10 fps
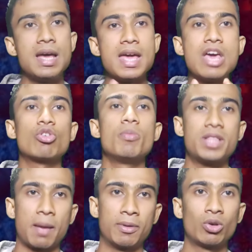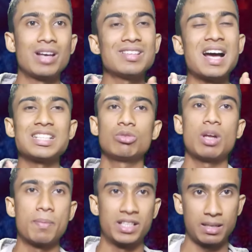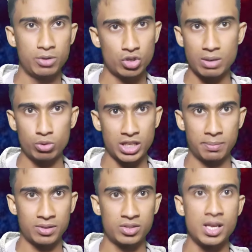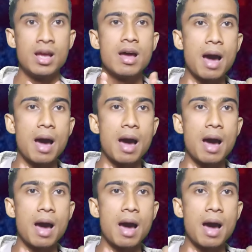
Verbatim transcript: না এরকমই থাকবে তো গাইজ আশা করি আপনাদেরকে বিষয়টা বুঝাতে পারছি